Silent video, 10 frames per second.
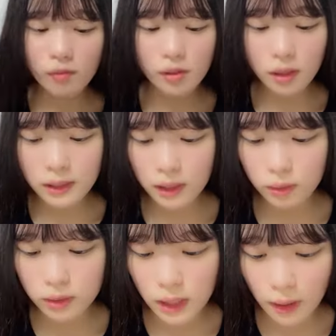ギラさ
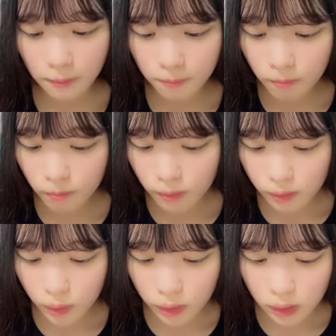んとさ
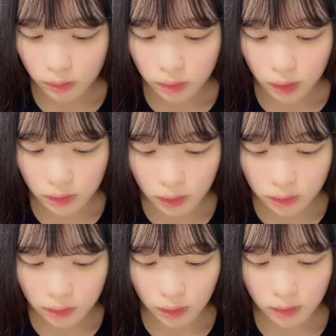同期のさ
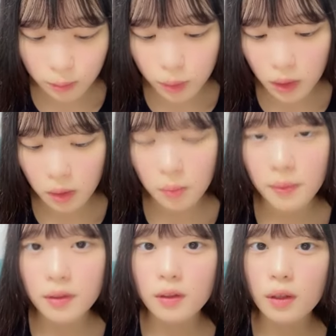サッチがさ舞台決
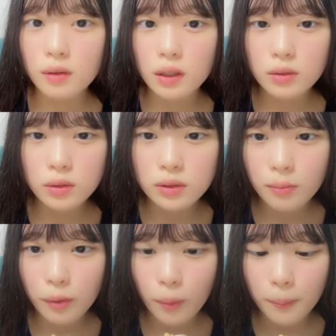まってたよね広
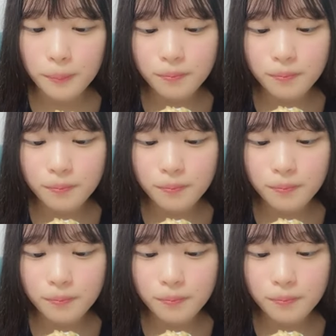島の